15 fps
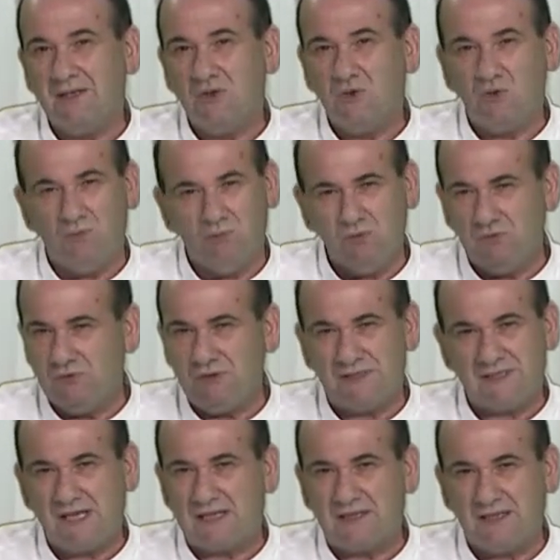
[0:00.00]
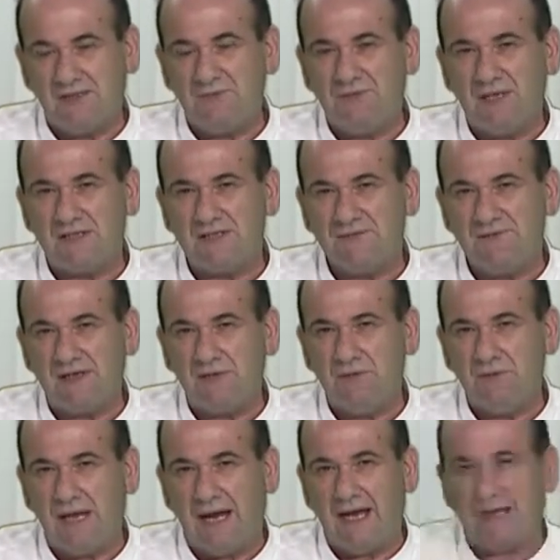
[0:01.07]
O mundo está tão
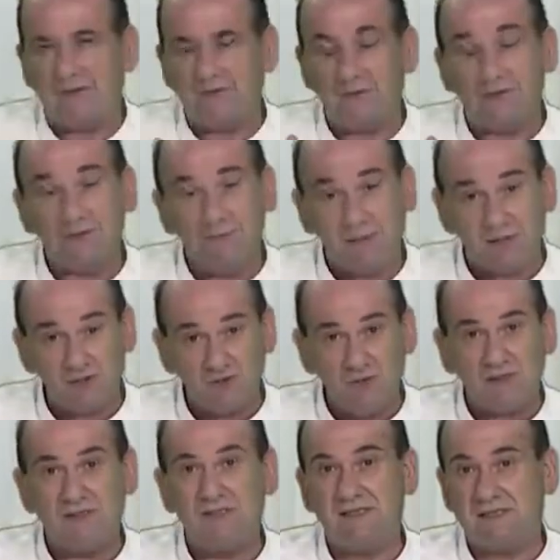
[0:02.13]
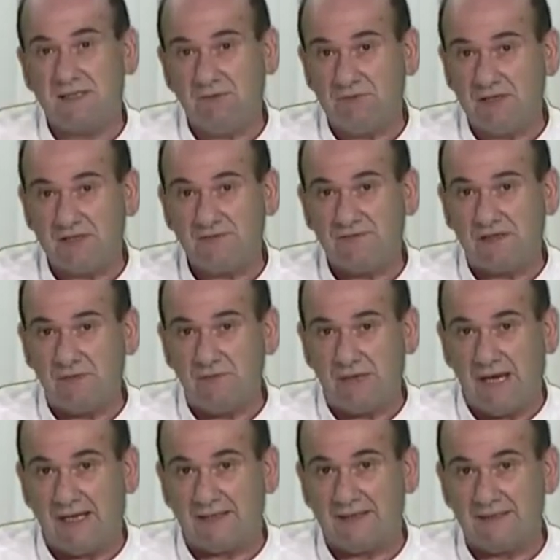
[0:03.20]
desfigurado, as pessoas estão
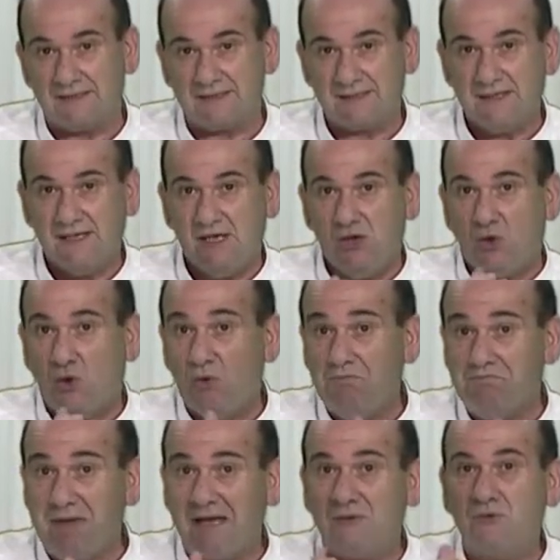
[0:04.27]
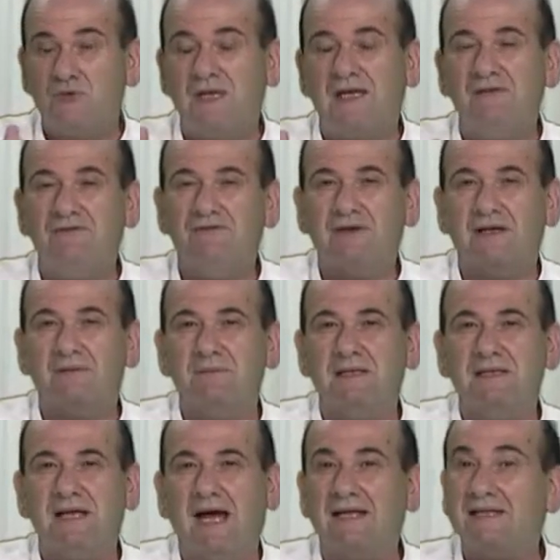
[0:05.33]
desfiguradas, o medo da
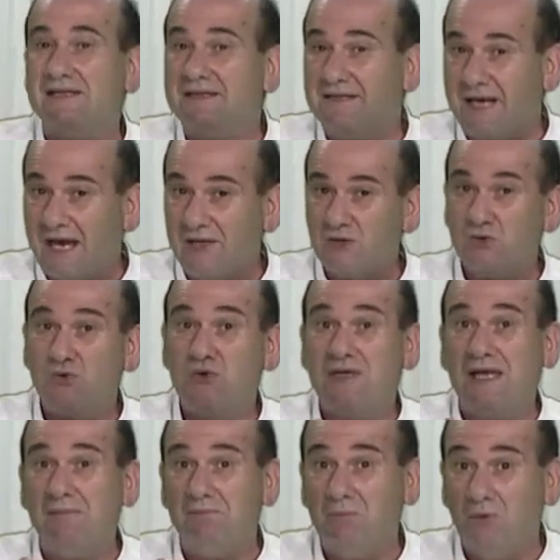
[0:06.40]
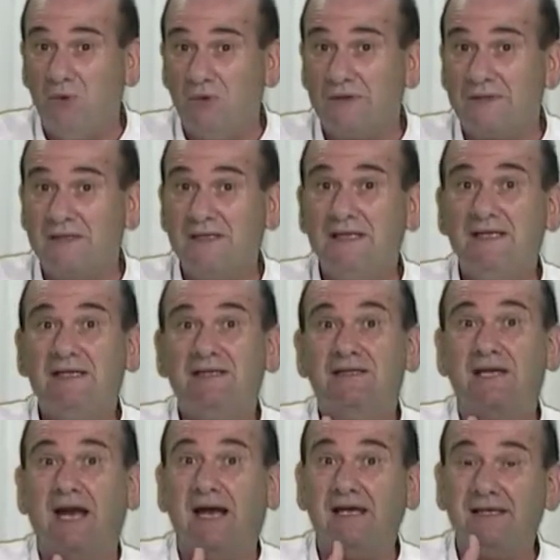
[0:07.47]
enfermidade traz o temor,
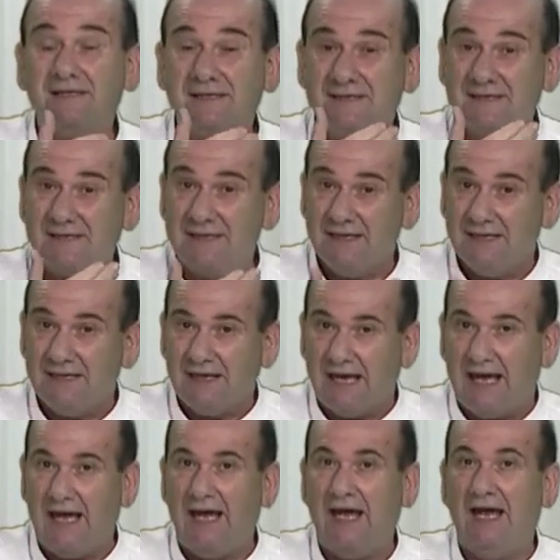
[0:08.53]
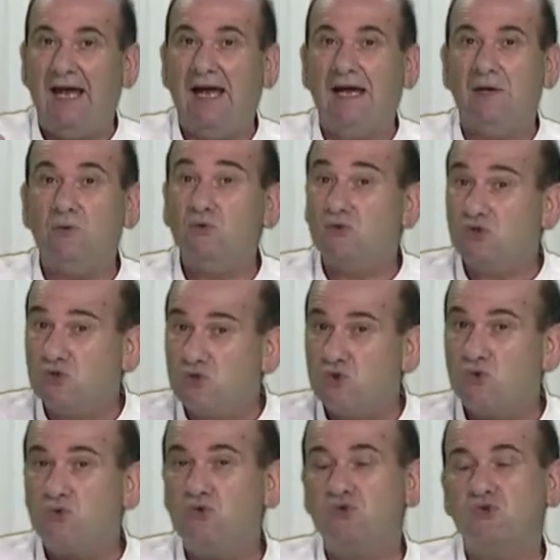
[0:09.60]
traz é, o
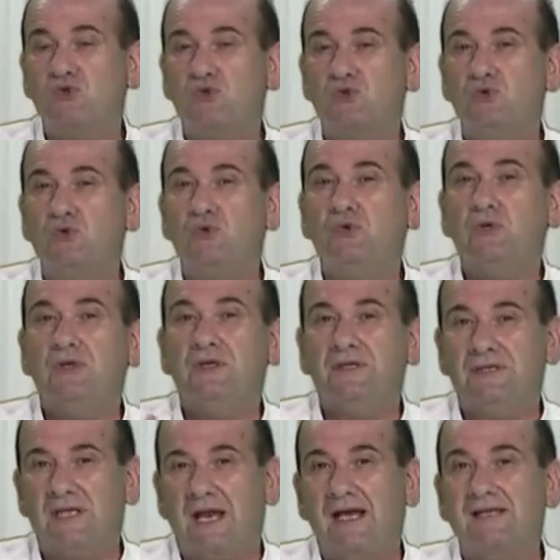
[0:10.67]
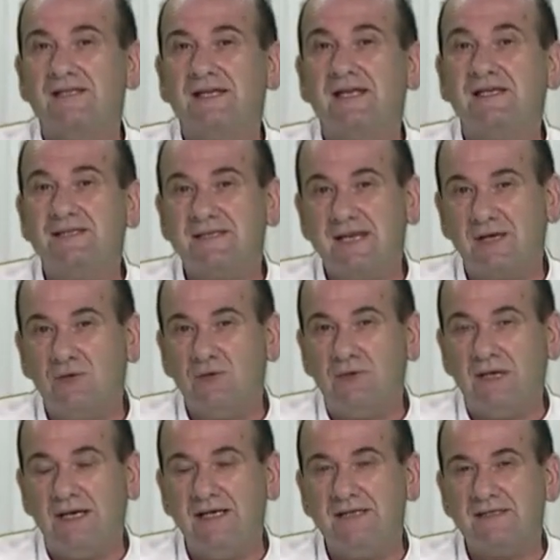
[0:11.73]
susto, traz
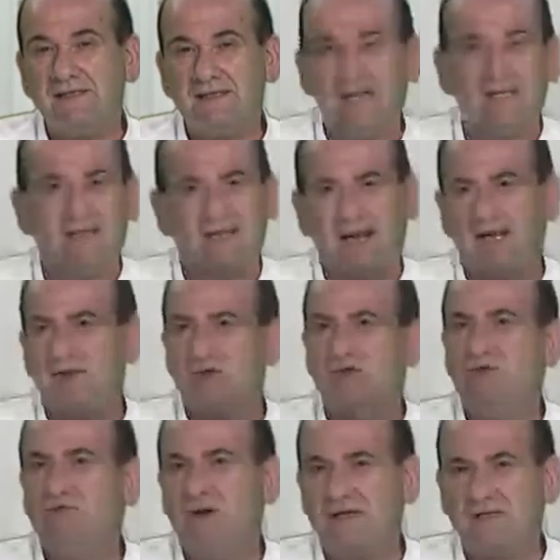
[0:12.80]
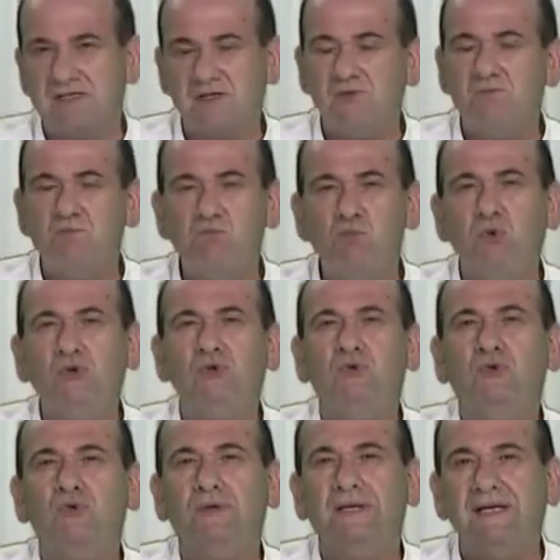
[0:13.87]
insegurança e traz um vazio
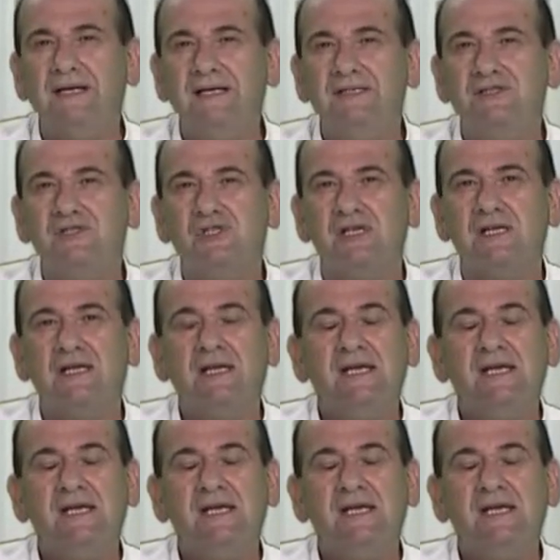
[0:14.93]
muito grande